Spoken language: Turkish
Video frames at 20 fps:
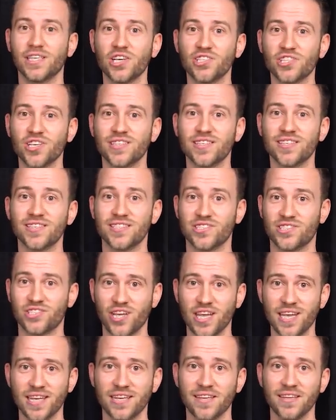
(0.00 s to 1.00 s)
yaşadığınız
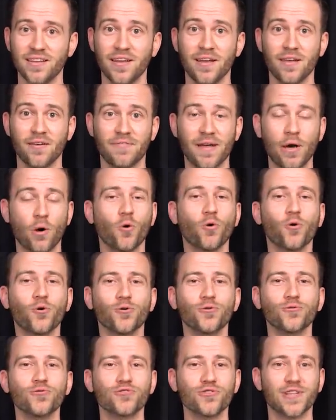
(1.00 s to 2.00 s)
şehri ve
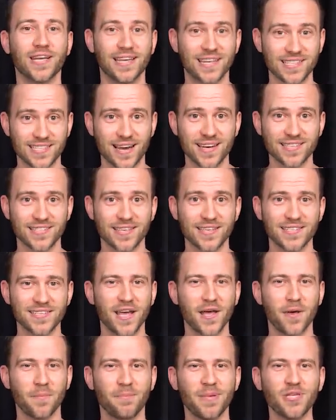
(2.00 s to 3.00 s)
okulunuzu da yazarsanız
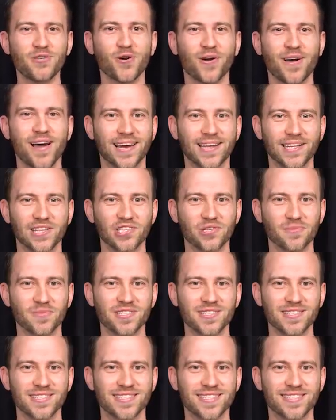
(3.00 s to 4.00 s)
birçok
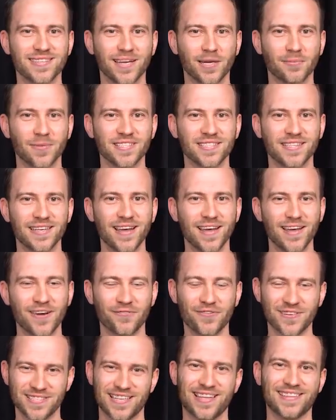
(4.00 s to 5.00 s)
arkadaşımızın sizi tanımasına
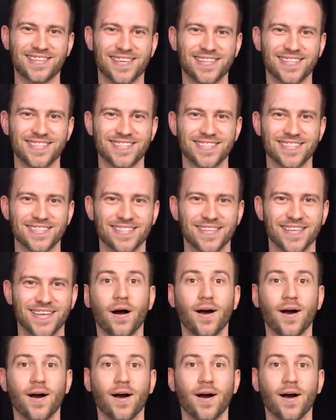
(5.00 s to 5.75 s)
fırsat tanırsınız.